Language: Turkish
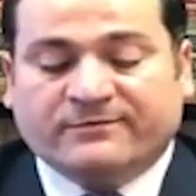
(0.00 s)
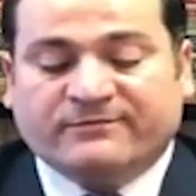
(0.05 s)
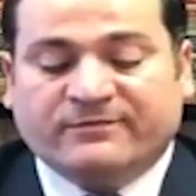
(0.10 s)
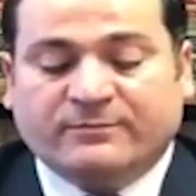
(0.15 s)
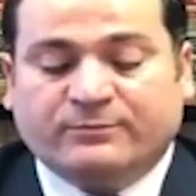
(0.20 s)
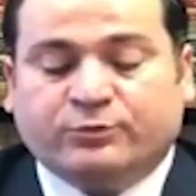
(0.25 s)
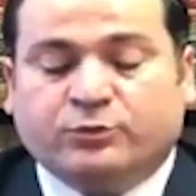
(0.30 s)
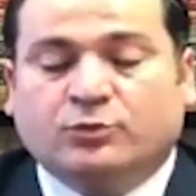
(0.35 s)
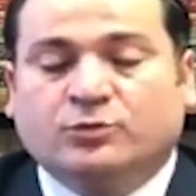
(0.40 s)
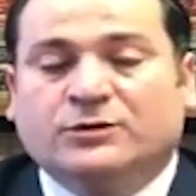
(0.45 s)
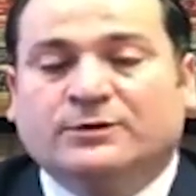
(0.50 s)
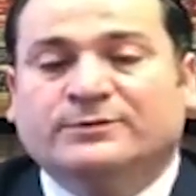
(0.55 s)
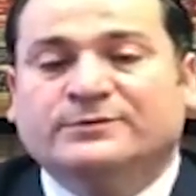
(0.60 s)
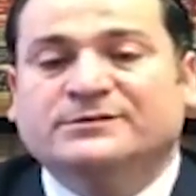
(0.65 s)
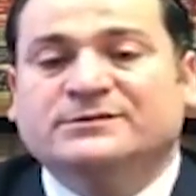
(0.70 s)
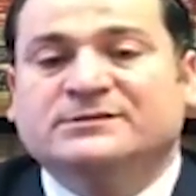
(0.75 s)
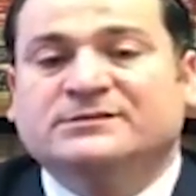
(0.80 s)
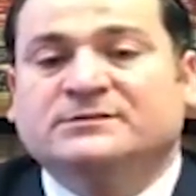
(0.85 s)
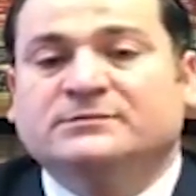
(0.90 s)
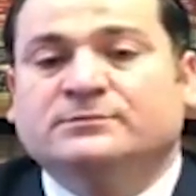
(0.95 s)
Ve
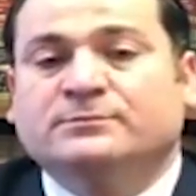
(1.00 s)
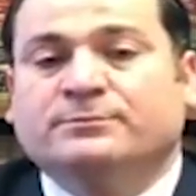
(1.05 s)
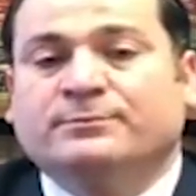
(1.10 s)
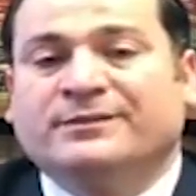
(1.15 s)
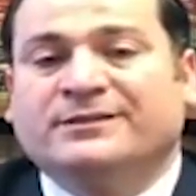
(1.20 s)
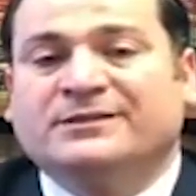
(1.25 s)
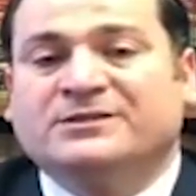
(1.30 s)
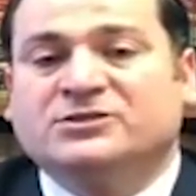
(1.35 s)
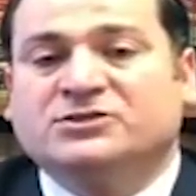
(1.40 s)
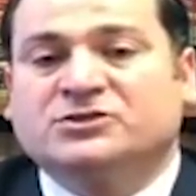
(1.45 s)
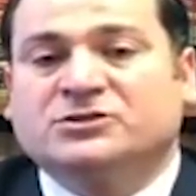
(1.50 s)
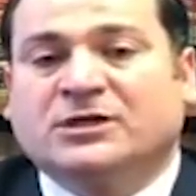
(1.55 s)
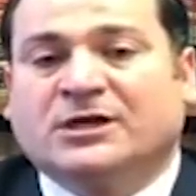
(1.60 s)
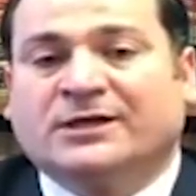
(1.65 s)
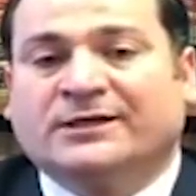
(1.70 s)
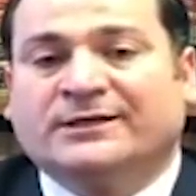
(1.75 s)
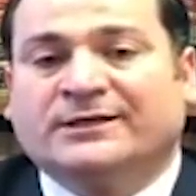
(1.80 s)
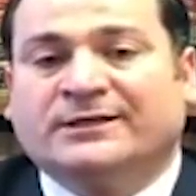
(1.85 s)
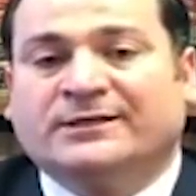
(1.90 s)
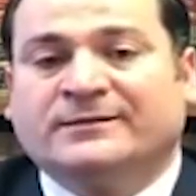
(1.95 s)
programınızın bitiş
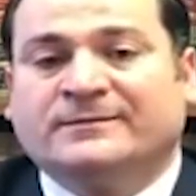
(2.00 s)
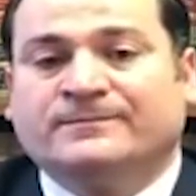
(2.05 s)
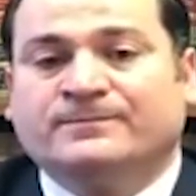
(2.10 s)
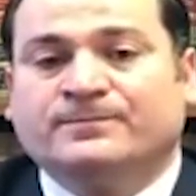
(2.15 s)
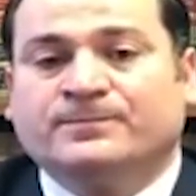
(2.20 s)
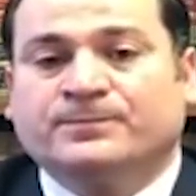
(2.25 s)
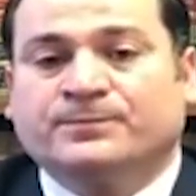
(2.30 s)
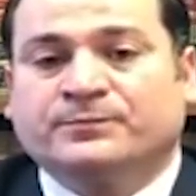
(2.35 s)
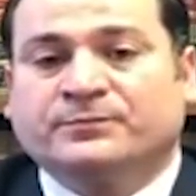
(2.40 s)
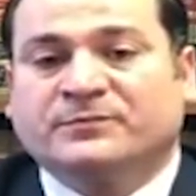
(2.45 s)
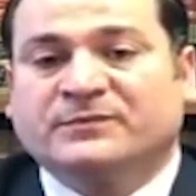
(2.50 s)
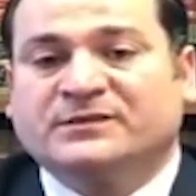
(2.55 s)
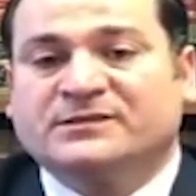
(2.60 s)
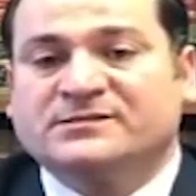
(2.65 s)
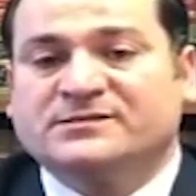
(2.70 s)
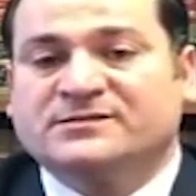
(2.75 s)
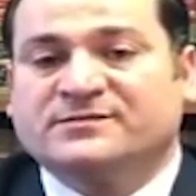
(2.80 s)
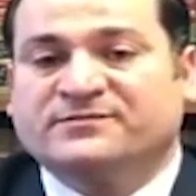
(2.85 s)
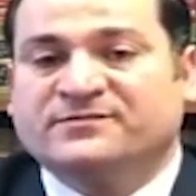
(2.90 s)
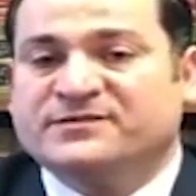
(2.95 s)
tarihi,
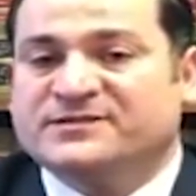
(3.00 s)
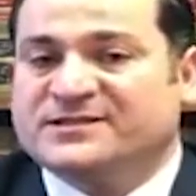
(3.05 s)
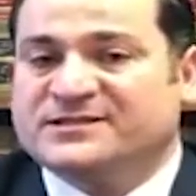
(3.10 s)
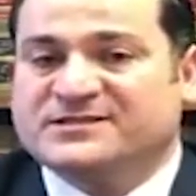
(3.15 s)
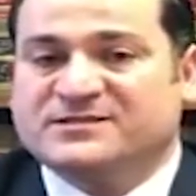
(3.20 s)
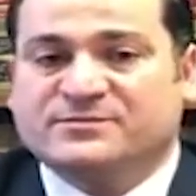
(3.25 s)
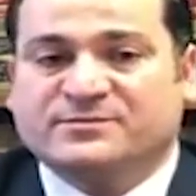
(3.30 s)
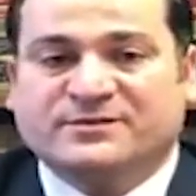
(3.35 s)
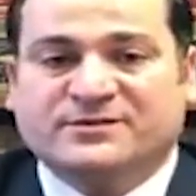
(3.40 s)
sizin vizenizin